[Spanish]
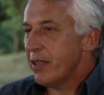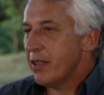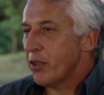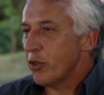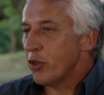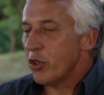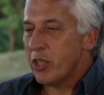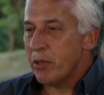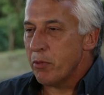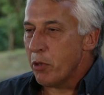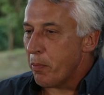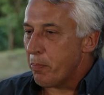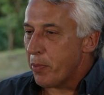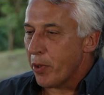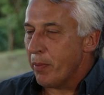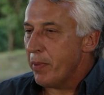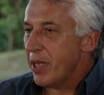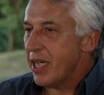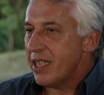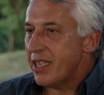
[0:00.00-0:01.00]
nos hicimos
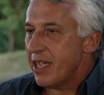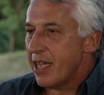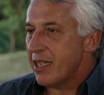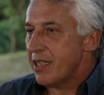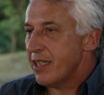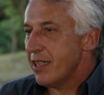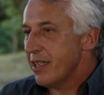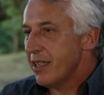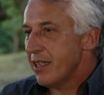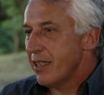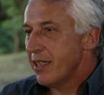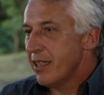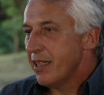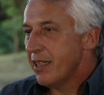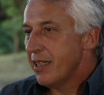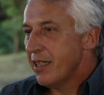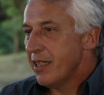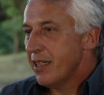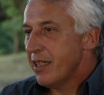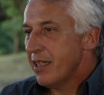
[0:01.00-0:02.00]
promesas
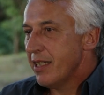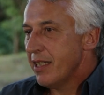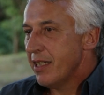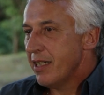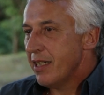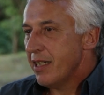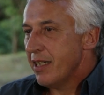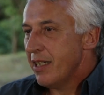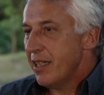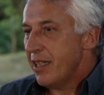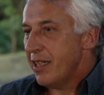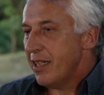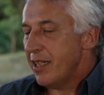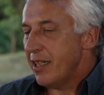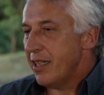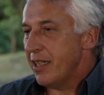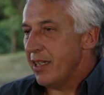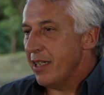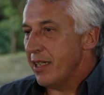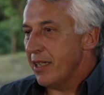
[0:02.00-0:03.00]

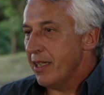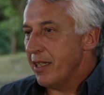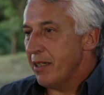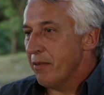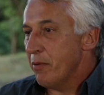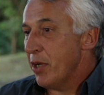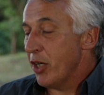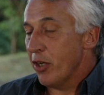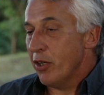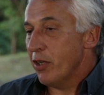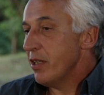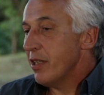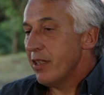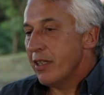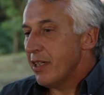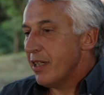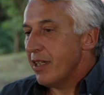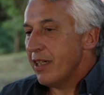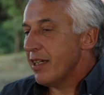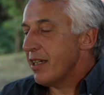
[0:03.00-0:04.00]
y bueno,
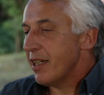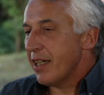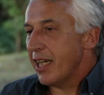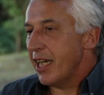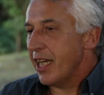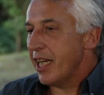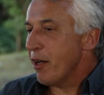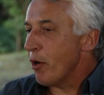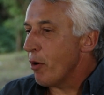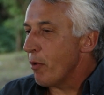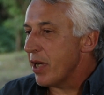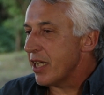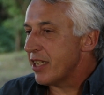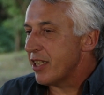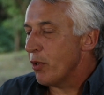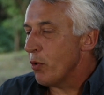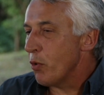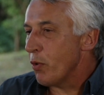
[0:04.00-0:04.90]
quería volver a ese